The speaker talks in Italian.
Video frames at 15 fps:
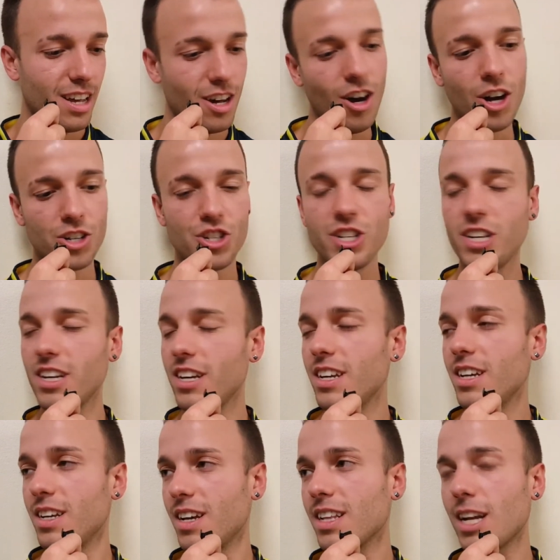
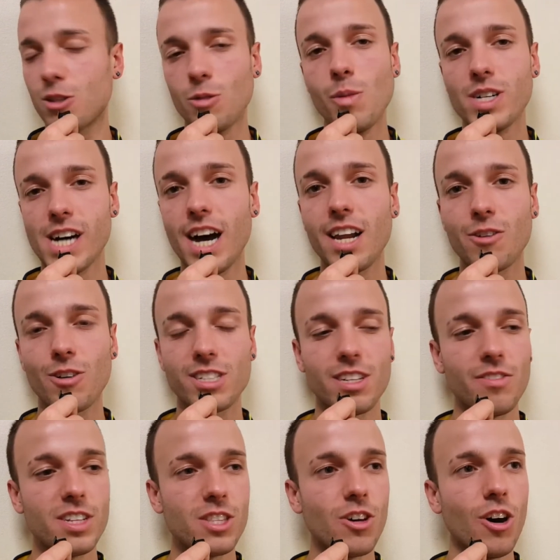Oggi ha dato morale questa
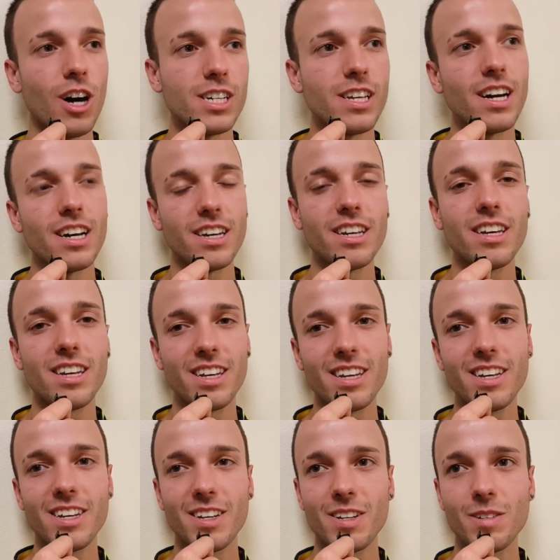vittoria
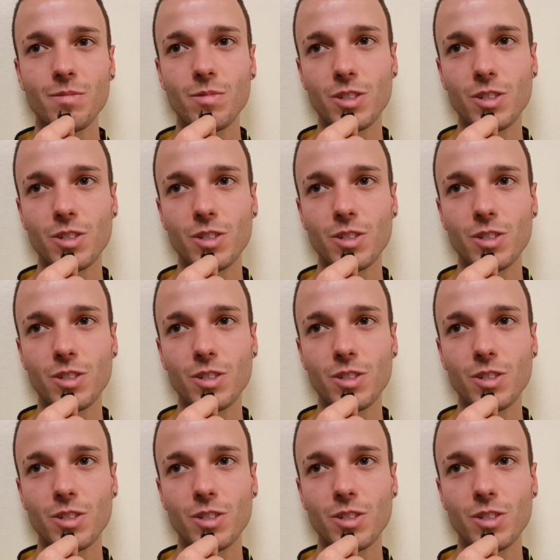e